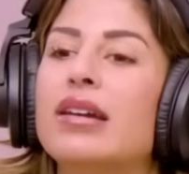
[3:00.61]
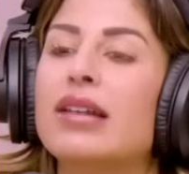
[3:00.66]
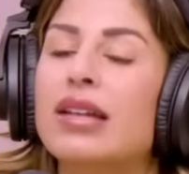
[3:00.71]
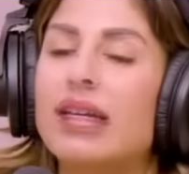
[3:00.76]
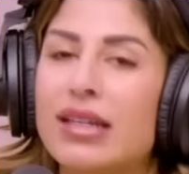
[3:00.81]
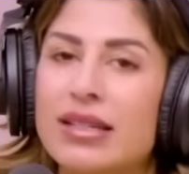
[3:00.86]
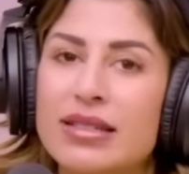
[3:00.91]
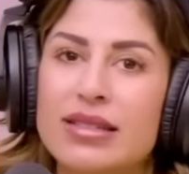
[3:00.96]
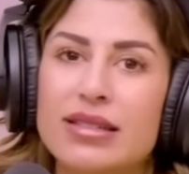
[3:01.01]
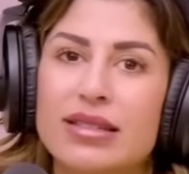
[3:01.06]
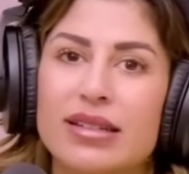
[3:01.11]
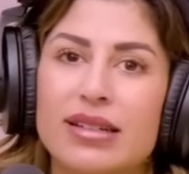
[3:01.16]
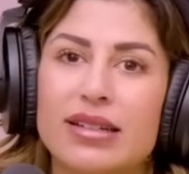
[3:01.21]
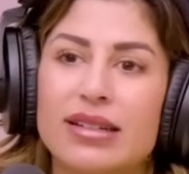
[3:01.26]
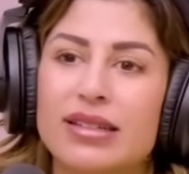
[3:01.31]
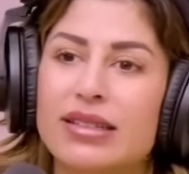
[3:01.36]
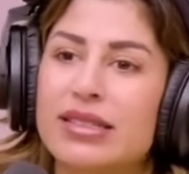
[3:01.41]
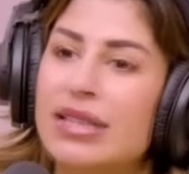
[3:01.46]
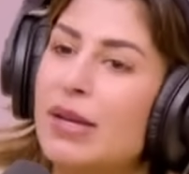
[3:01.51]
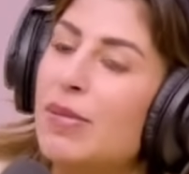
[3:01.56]
Chris,
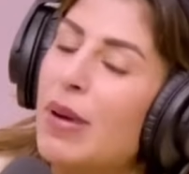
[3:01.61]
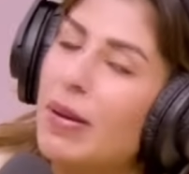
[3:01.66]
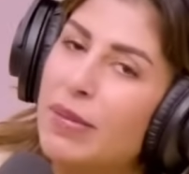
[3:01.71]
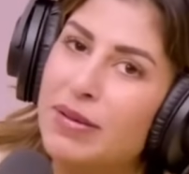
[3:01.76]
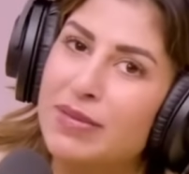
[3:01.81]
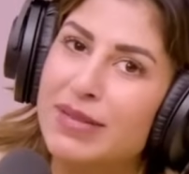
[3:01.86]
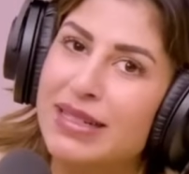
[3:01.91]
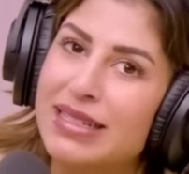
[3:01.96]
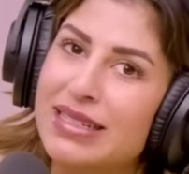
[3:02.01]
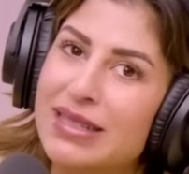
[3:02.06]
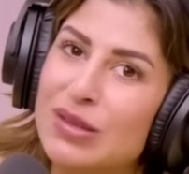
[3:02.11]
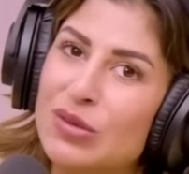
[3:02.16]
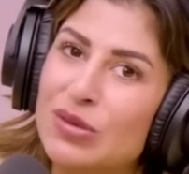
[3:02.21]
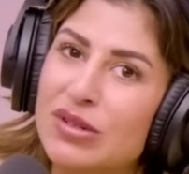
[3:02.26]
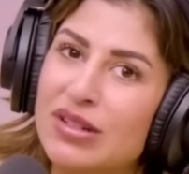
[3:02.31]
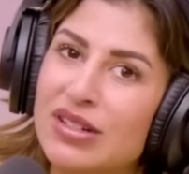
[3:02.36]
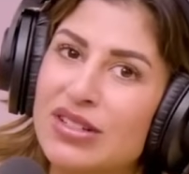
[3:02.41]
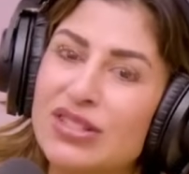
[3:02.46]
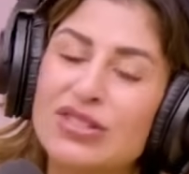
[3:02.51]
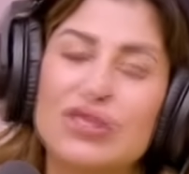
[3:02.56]
der Papa meines
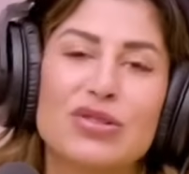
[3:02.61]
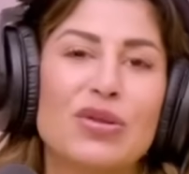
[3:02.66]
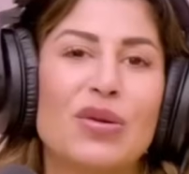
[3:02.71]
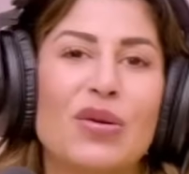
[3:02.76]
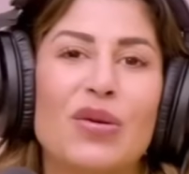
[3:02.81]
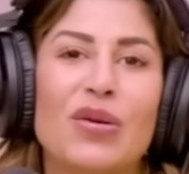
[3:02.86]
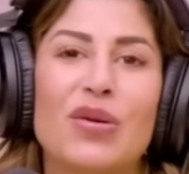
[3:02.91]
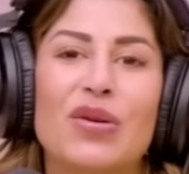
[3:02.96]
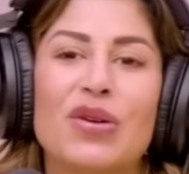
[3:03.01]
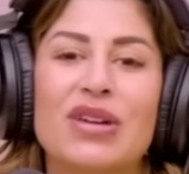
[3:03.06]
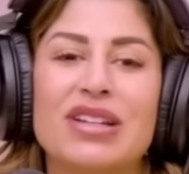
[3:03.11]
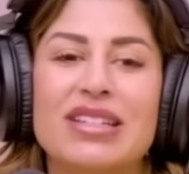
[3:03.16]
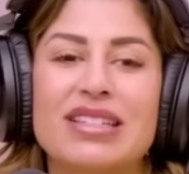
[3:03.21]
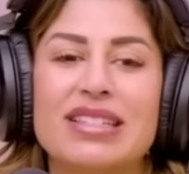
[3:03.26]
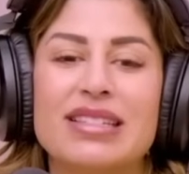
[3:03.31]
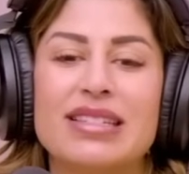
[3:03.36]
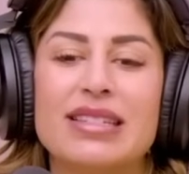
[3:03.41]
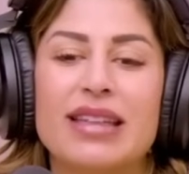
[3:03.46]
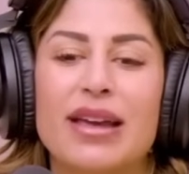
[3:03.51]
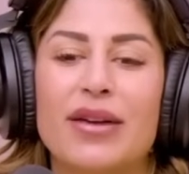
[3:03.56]
Sohnes,
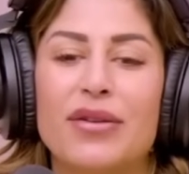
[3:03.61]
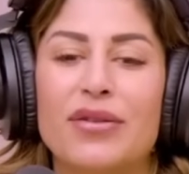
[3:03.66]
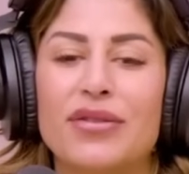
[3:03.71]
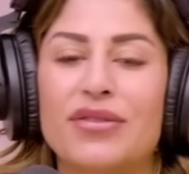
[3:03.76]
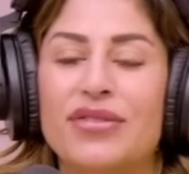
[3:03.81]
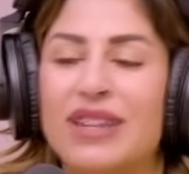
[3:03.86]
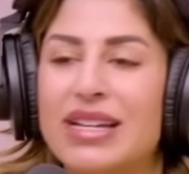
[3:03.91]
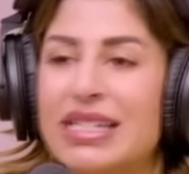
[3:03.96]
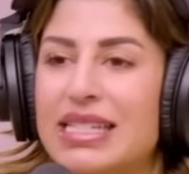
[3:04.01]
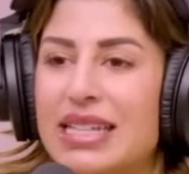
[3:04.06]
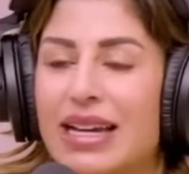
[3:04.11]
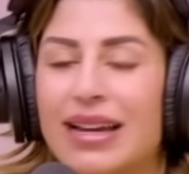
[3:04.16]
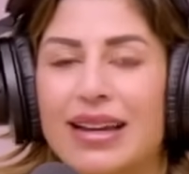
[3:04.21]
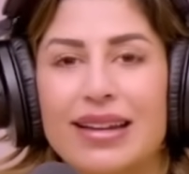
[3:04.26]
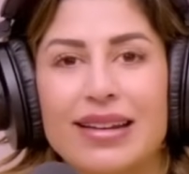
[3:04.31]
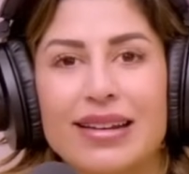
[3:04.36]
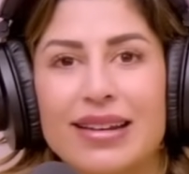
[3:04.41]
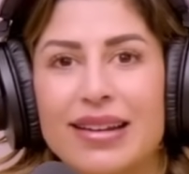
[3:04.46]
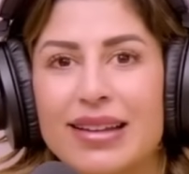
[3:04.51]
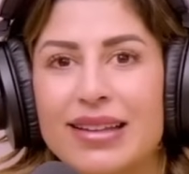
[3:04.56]
und was
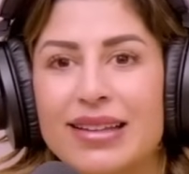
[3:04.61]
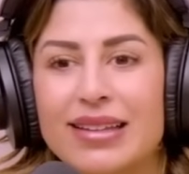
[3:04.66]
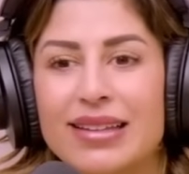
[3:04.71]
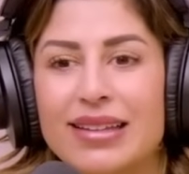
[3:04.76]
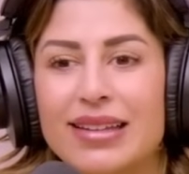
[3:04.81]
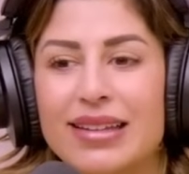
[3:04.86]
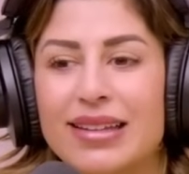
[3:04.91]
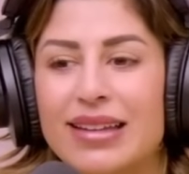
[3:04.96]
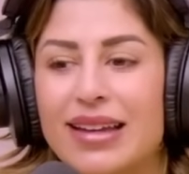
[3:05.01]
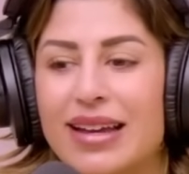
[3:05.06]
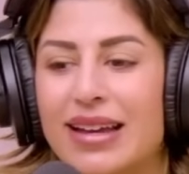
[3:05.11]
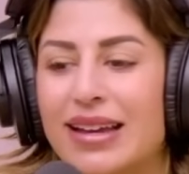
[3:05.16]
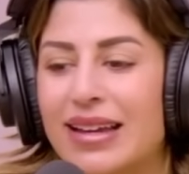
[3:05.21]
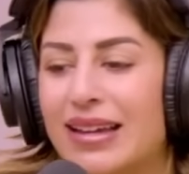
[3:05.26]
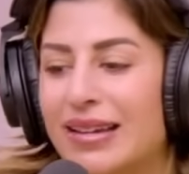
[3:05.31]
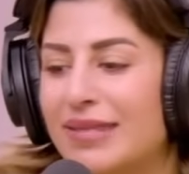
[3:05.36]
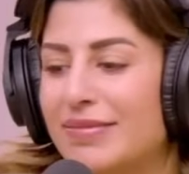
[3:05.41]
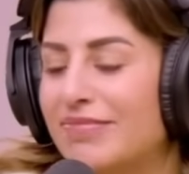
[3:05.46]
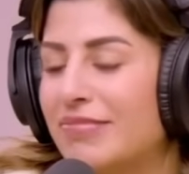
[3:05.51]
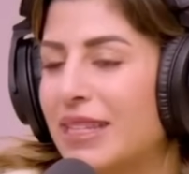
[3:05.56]
eigentlich
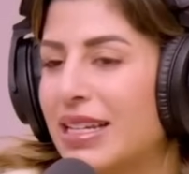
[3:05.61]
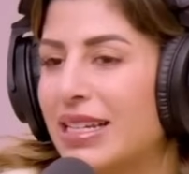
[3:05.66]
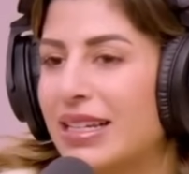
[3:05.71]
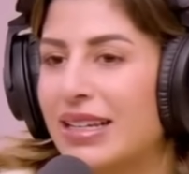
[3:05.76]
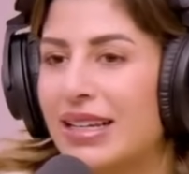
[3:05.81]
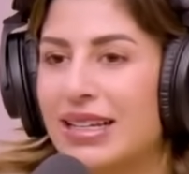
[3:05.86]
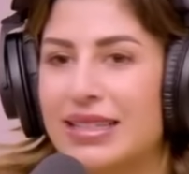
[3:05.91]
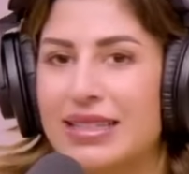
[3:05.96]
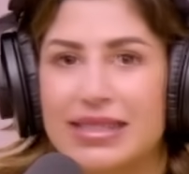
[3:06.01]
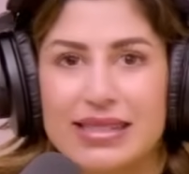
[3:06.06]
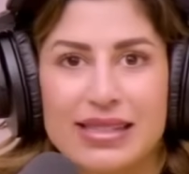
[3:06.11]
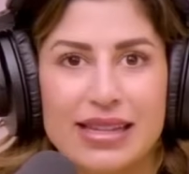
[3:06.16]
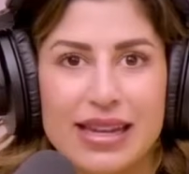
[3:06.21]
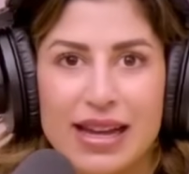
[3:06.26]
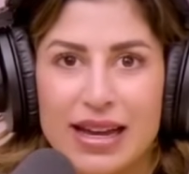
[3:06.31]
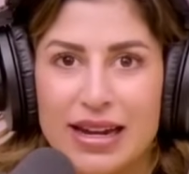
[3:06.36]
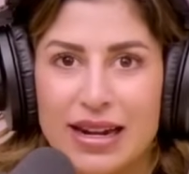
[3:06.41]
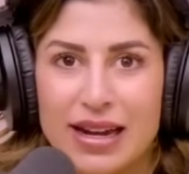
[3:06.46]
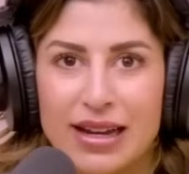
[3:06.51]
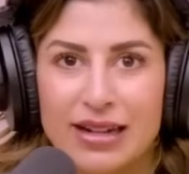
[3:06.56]
in den letzten
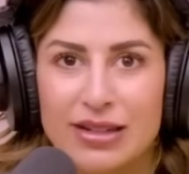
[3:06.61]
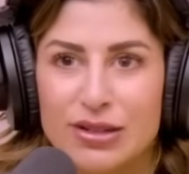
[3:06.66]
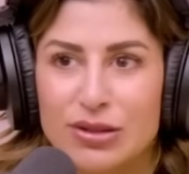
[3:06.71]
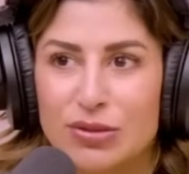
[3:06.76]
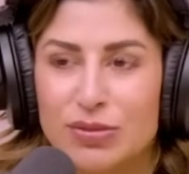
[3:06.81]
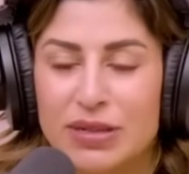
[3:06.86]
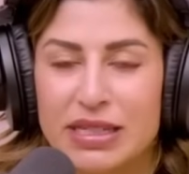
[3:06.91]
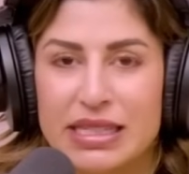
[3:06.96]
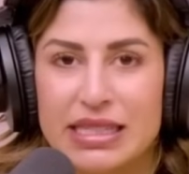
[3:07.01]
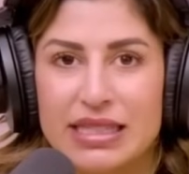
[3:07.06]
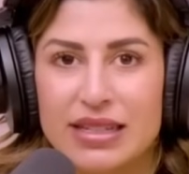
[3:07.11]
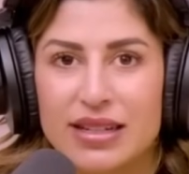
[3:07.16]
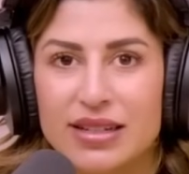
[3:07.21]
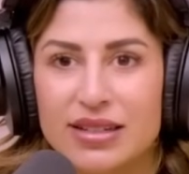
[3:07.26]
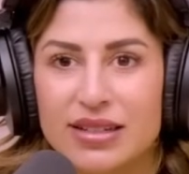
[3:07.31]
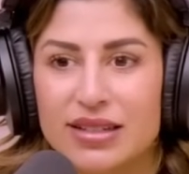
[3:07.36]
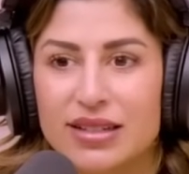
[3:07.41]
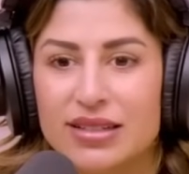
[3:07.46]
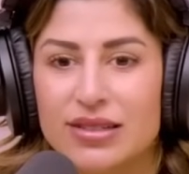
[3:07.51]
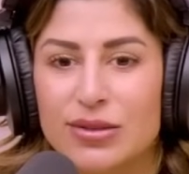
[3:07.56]
Jahren alles so
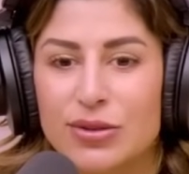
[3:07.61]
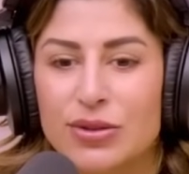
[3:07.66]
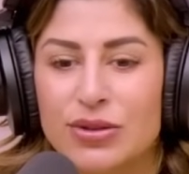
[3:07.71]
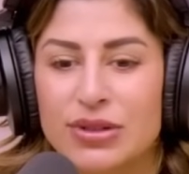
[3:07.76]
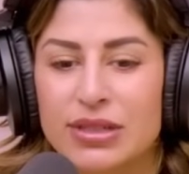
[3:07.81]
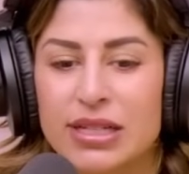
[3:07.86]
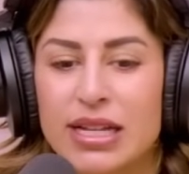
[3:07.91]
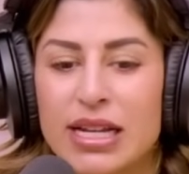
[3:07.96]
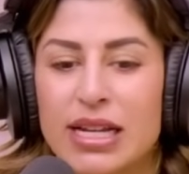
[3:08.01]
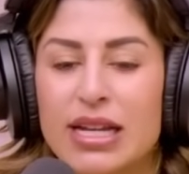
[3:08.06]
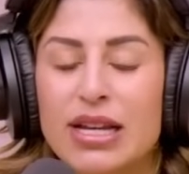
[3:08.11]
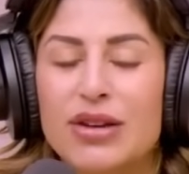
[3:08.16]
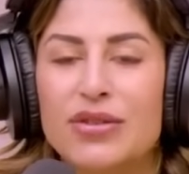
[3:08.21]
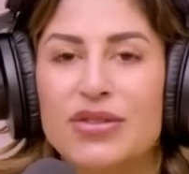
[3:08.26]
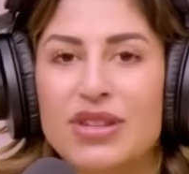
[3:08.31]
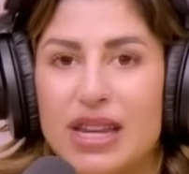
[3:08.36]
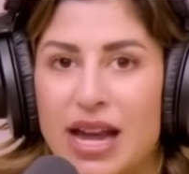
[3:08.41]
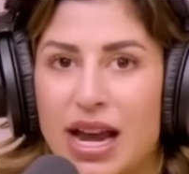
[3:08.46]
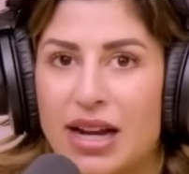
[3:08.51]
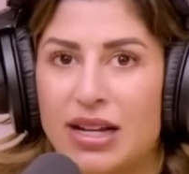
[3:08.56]
passiert ist und
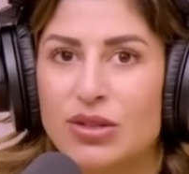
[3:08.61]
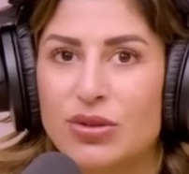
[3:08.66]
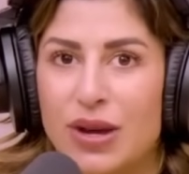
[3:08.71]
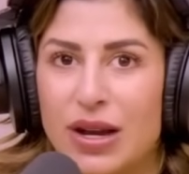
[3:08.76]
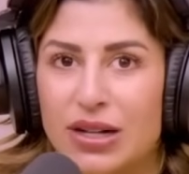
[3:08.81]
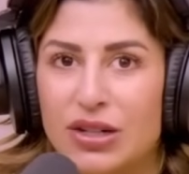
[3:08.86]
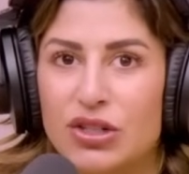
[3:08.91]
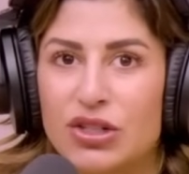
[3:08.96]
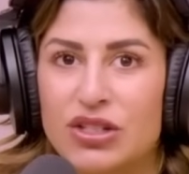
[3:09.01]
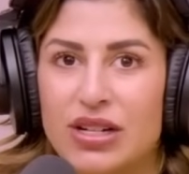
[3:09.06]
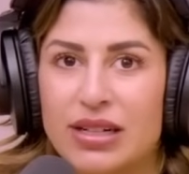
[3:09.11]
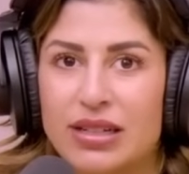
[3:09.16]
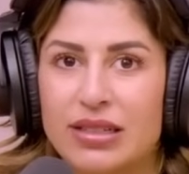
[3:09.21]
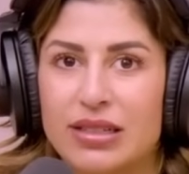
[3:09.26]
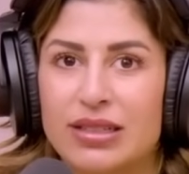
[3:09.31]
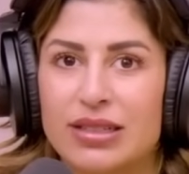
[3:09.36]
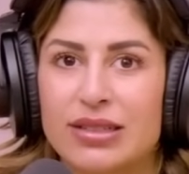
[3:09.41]
wie der aktuelle Stand